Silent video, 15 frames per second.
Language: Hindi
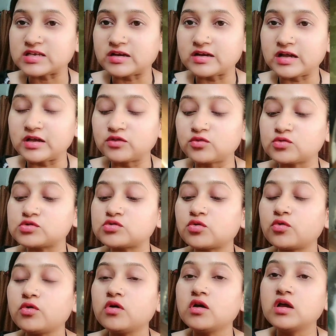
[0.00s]
करना है
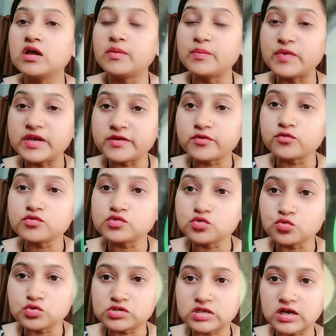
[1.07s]
दोस्तों बीट रूट
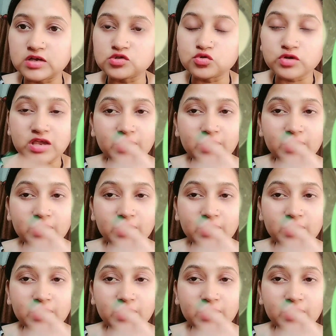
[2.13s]
जूस का जो कि